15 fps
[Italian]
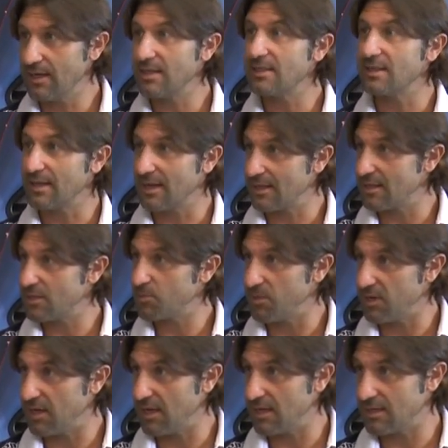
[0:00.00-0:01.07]
e di grande
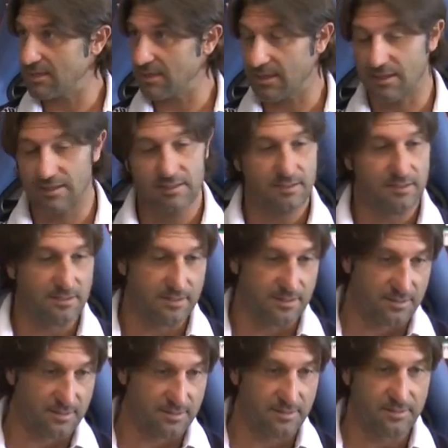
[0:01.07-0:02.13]
esperienza,
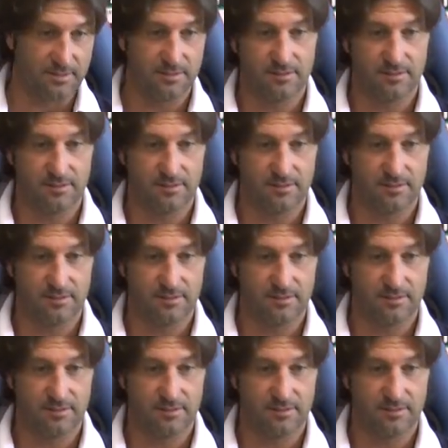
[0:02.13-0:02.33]
eh,